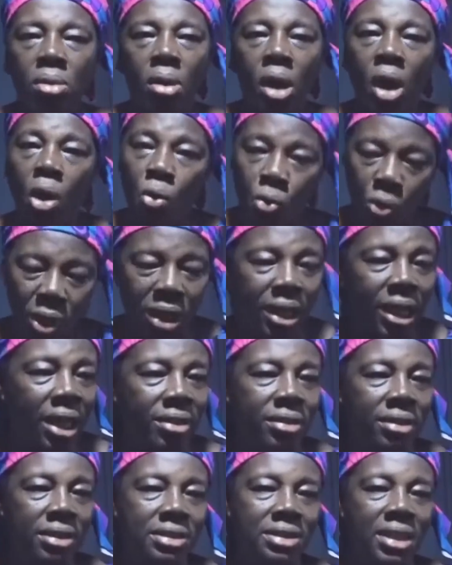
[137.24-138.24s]
un week-end
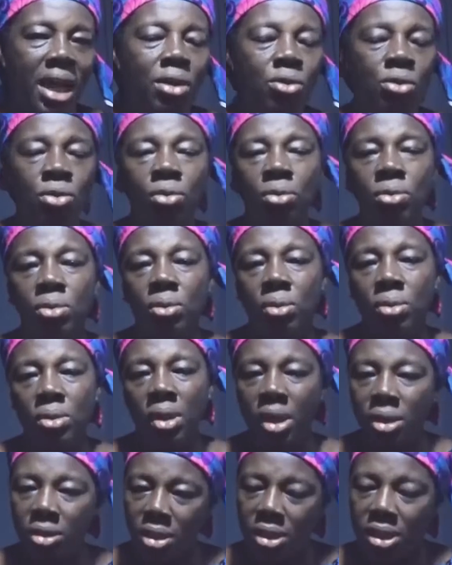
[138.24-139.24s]
de salut
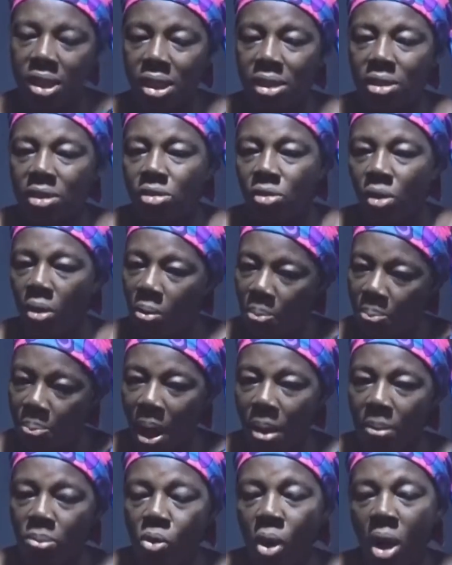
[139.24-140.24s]
et de guérison
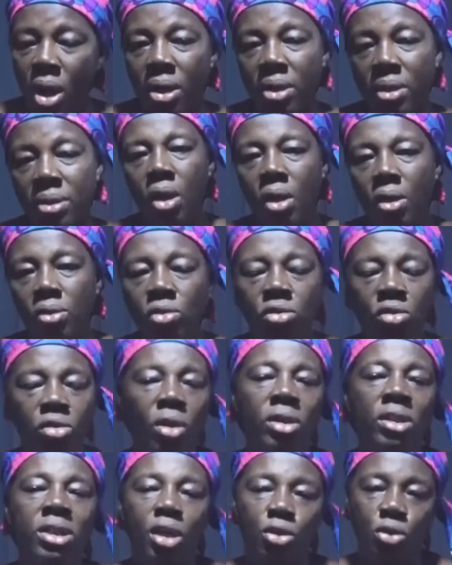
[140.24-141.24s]
par mois. Nous
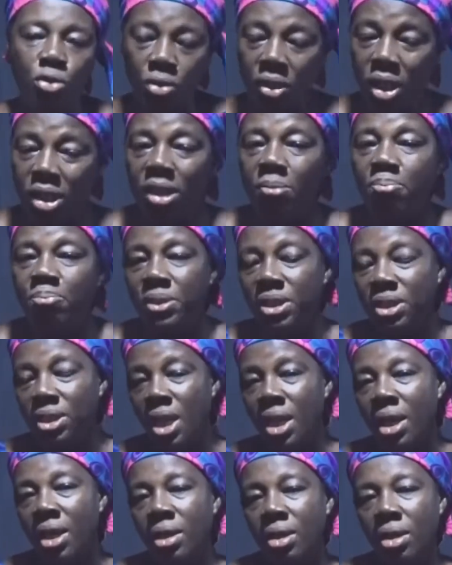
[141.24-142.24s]
aurons des journées de
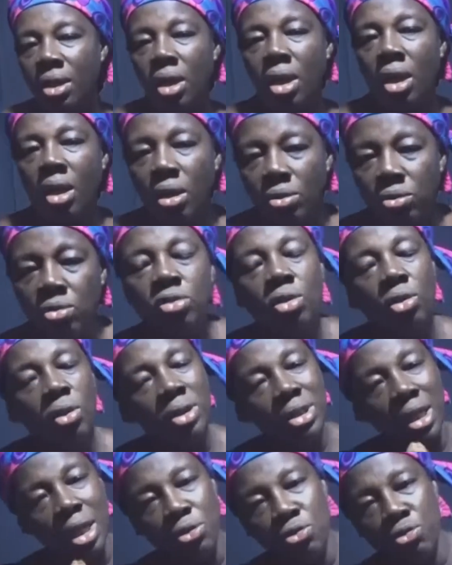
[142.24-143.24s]
prière, nous aurons
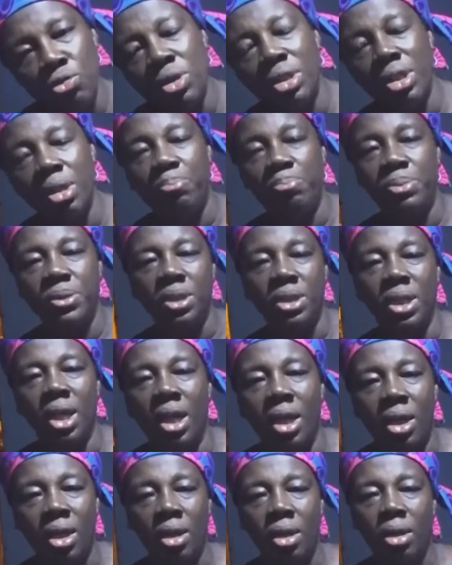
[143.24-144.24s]
des nuits de
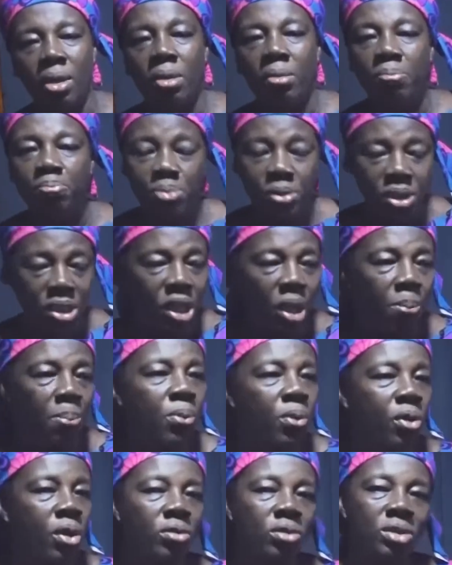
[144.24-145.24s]
prière, prier
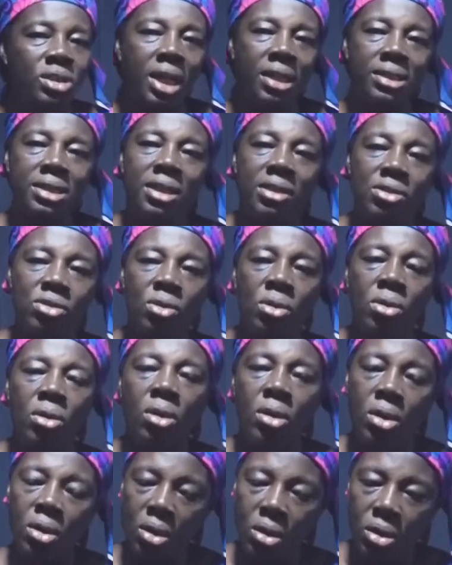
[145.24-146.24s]
pour que nous atteignions
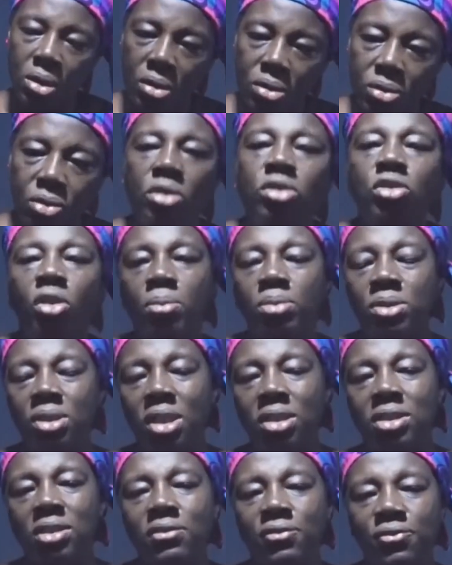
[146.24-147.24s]
nos
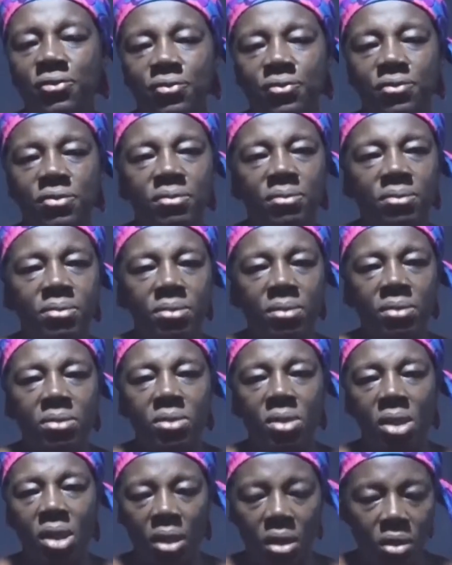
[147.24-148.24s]
objectifs.
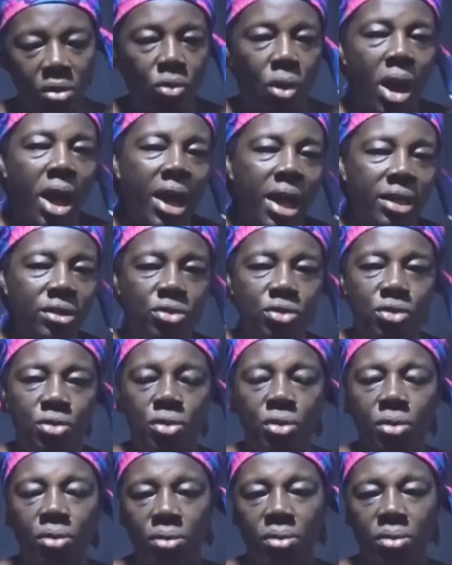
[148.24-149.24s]
Gloire à Dieu.